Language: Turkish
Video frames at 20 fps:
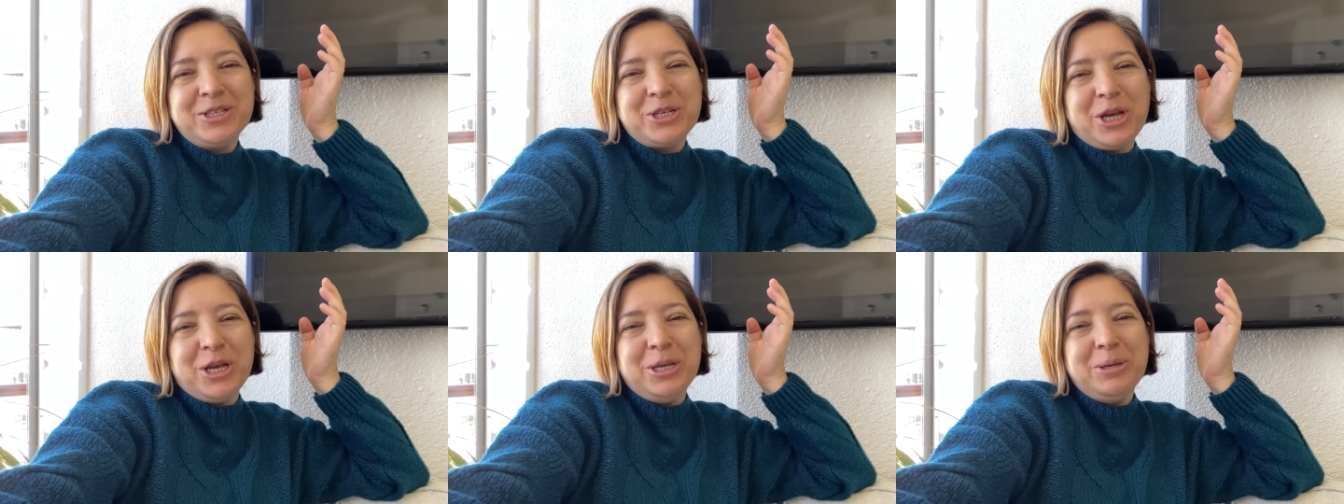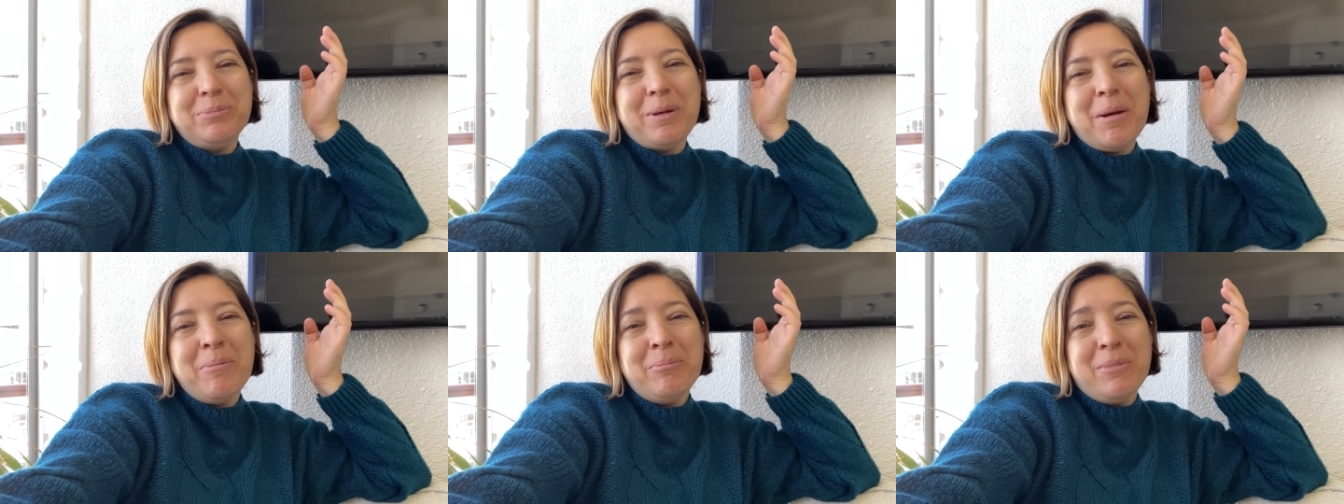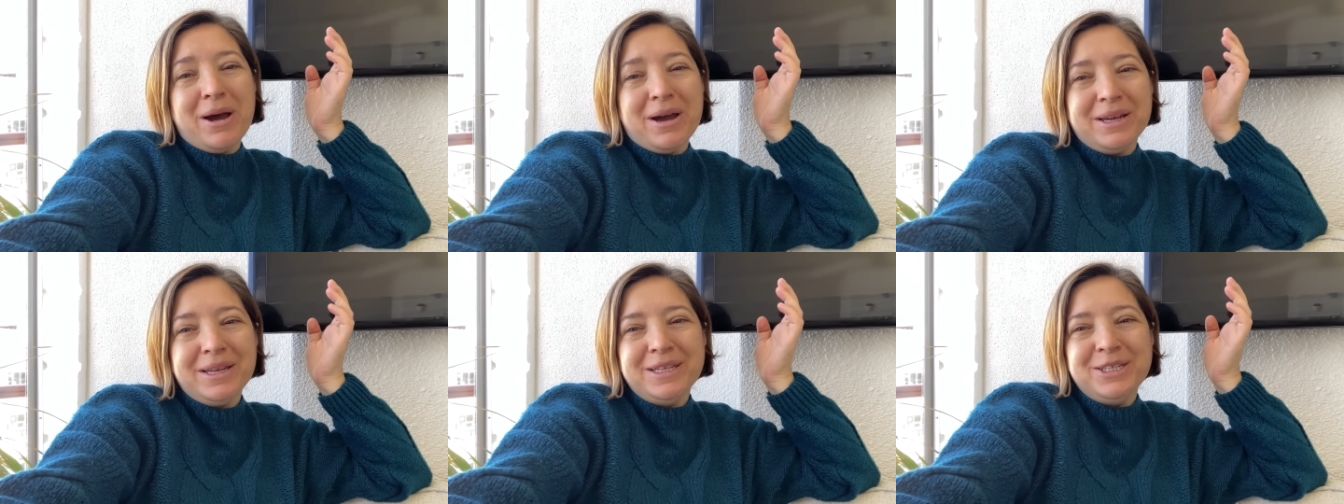çayı ben
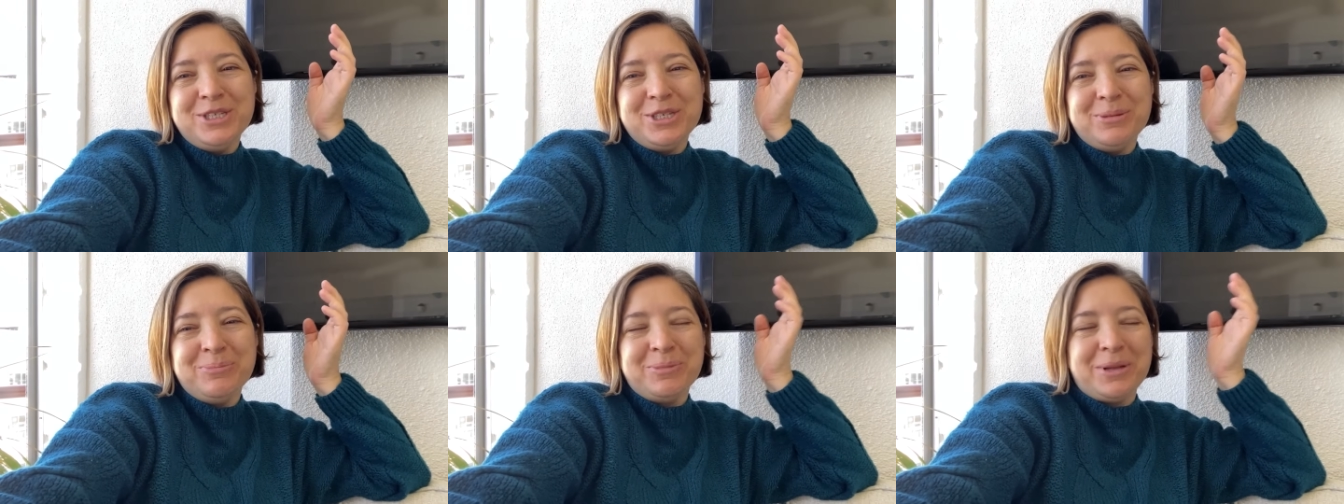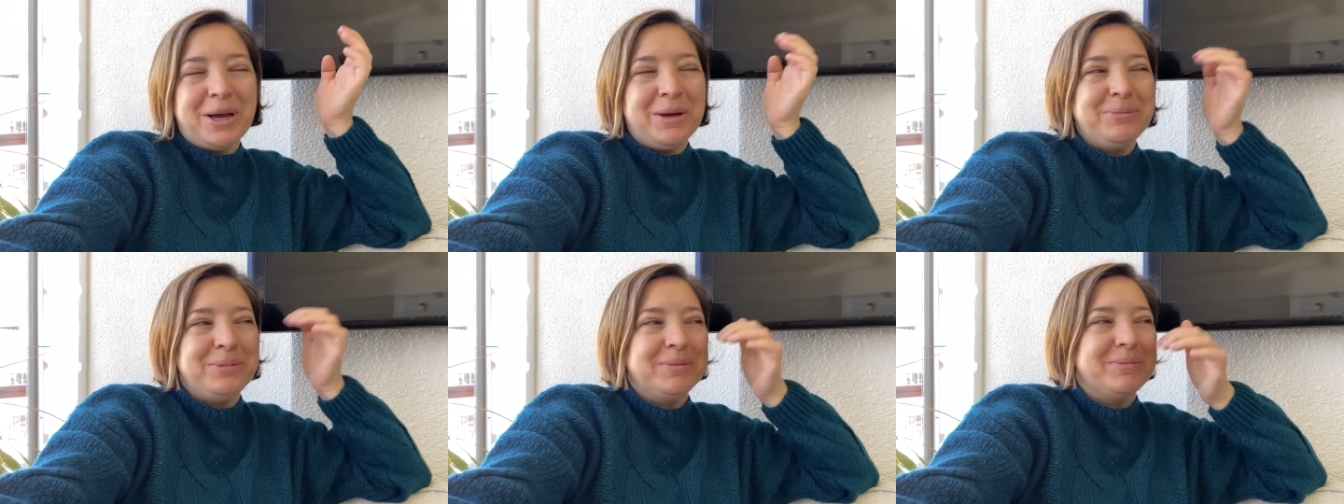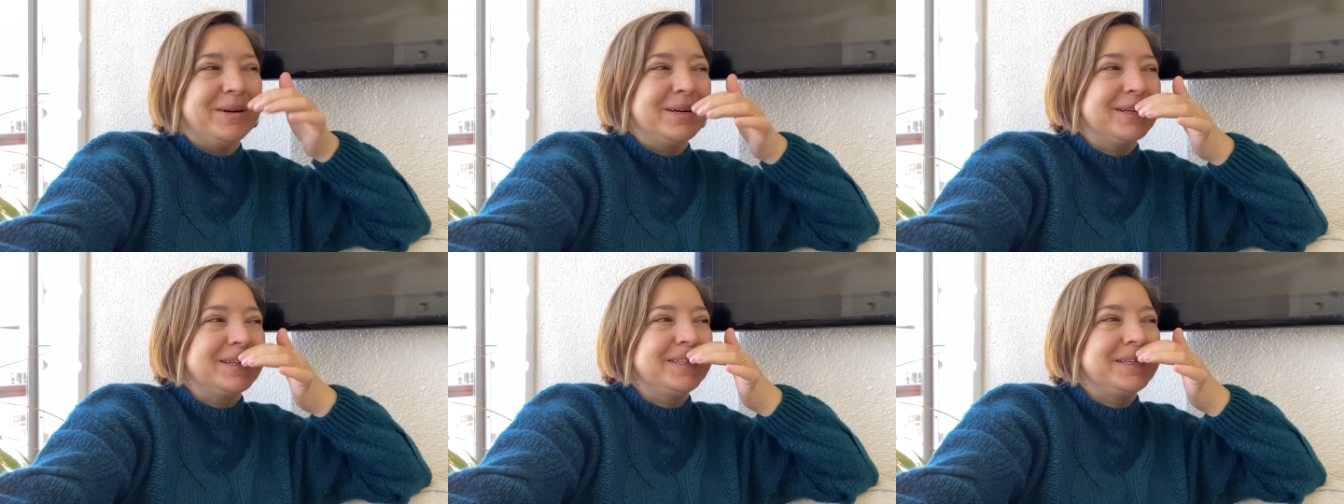bari içeyim ne yapayım
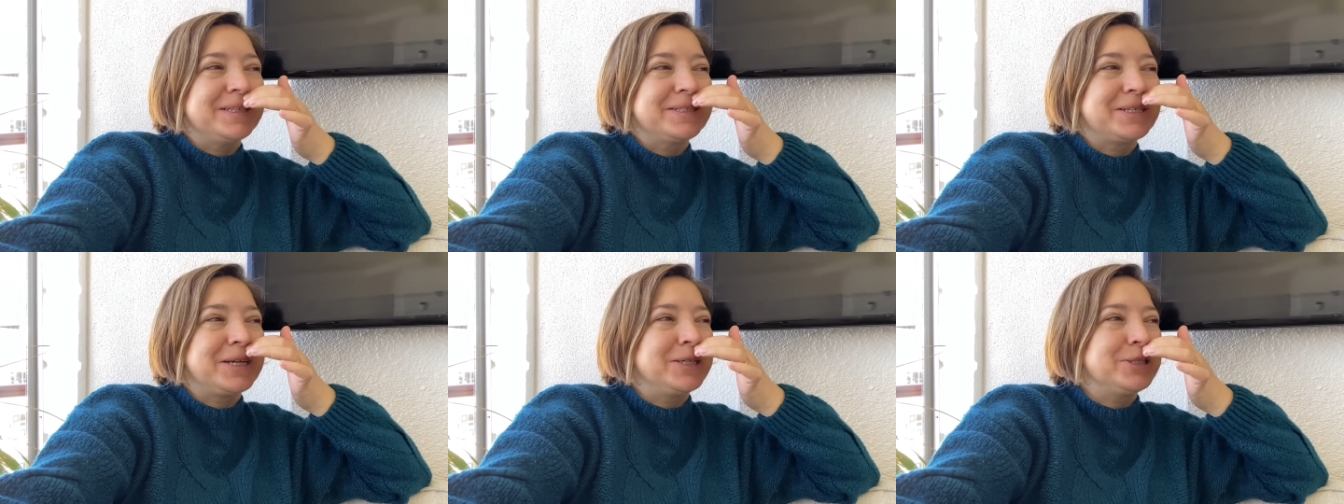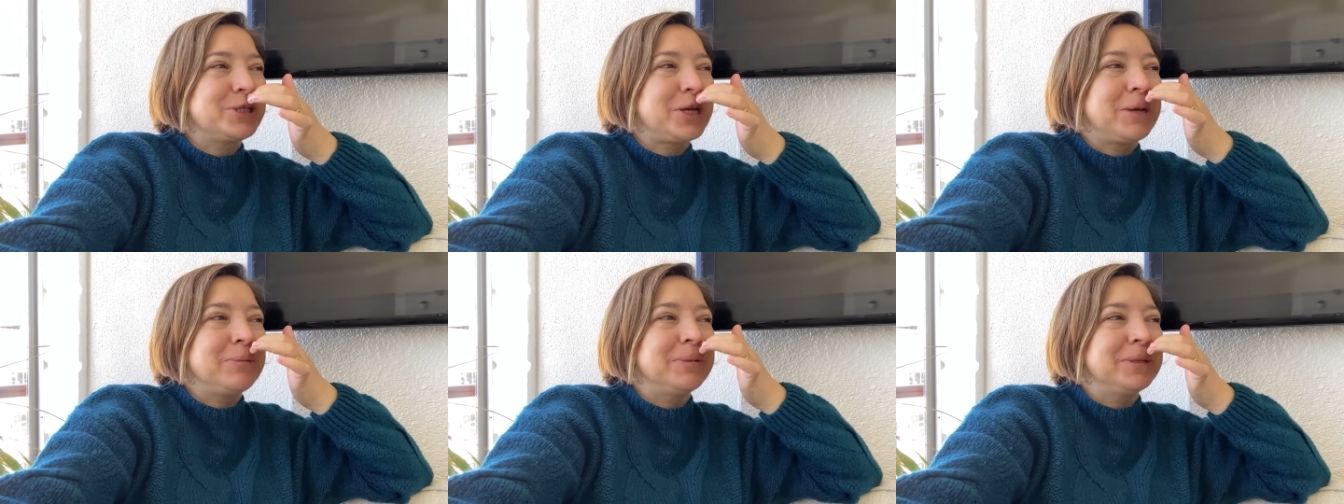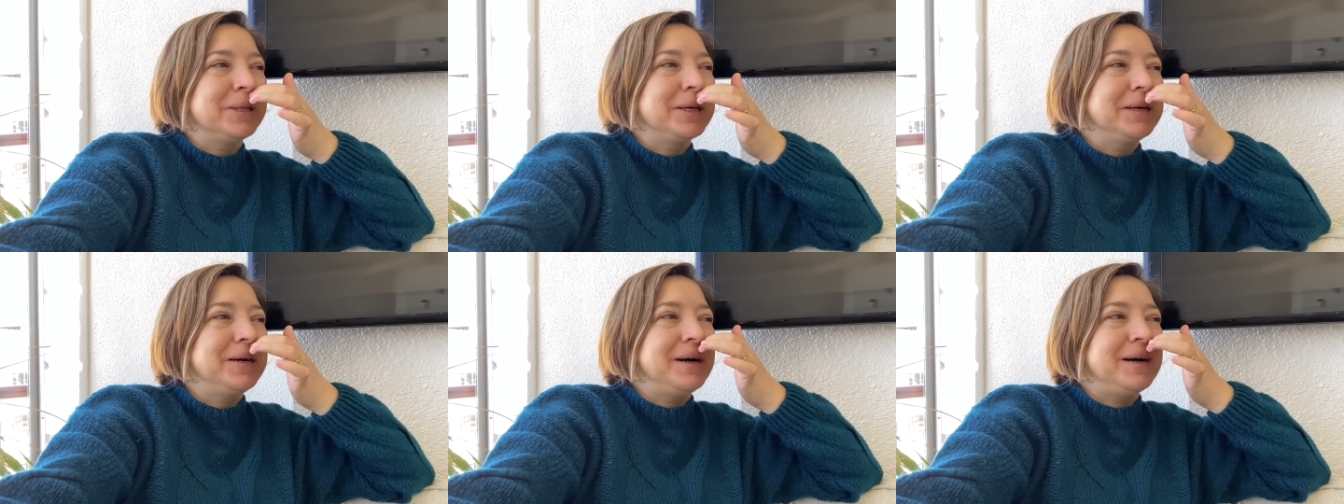arkadaşlar. Çay
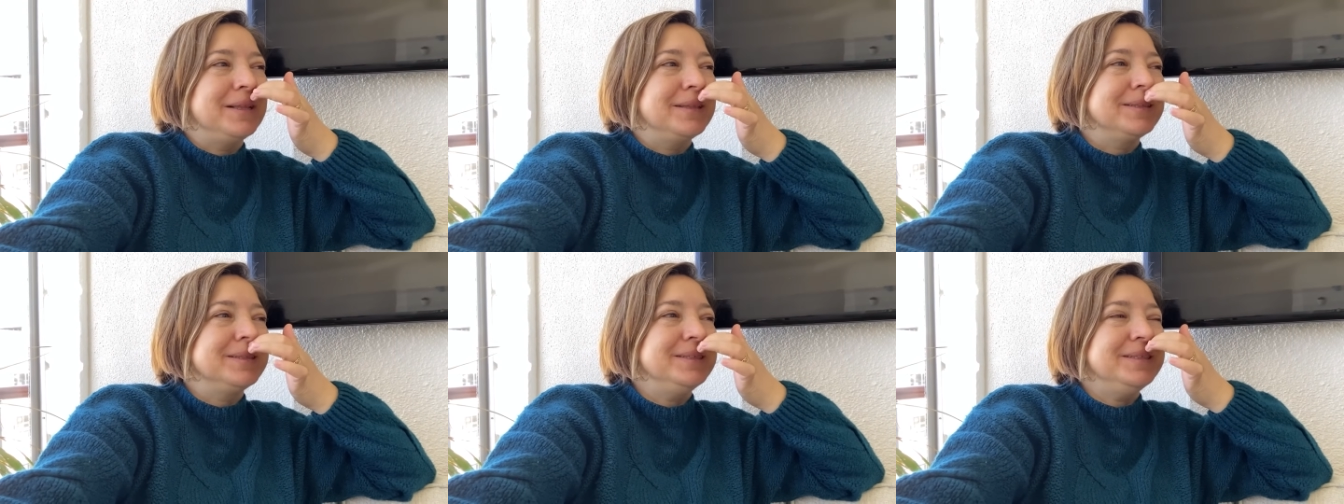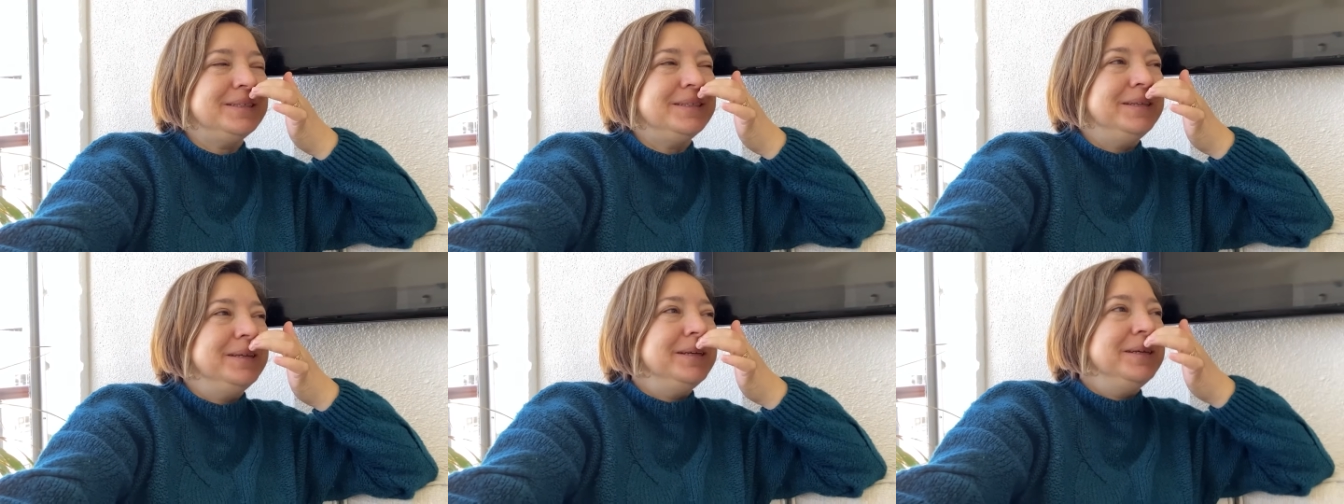bana kaldı.